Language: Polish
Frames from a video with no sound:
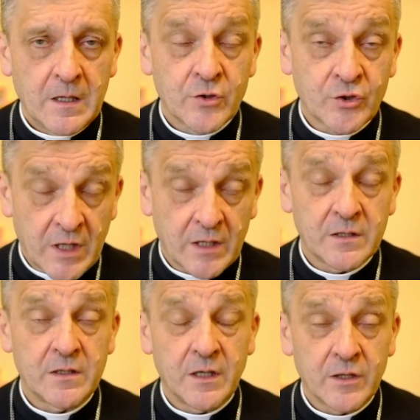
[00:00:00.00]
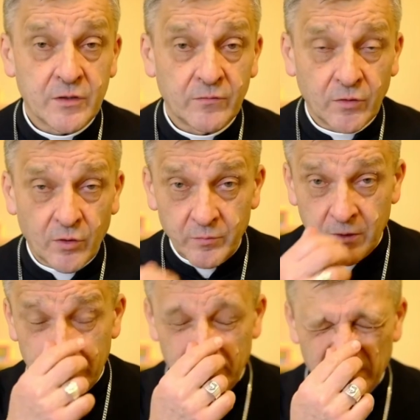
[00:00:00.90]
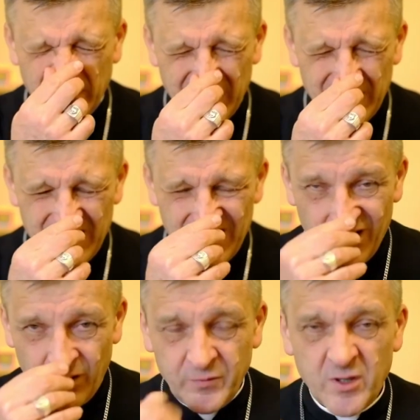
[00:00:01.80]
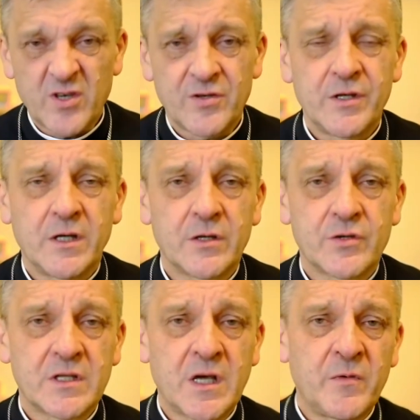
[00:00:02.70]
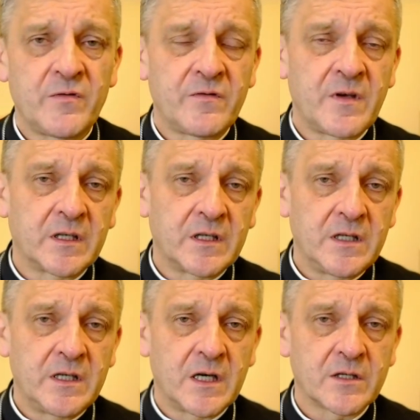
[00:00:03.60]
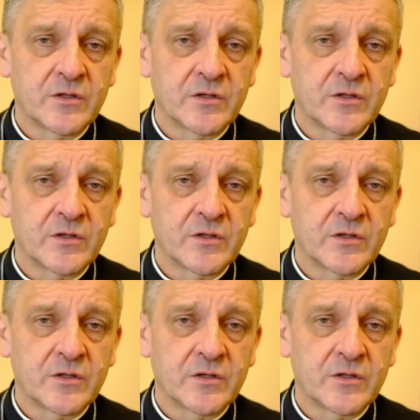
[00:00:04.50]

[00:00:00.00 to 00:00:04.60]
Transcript: Cztery dni leżał w grobie. Równocześnie czytamy w Ewangeliach,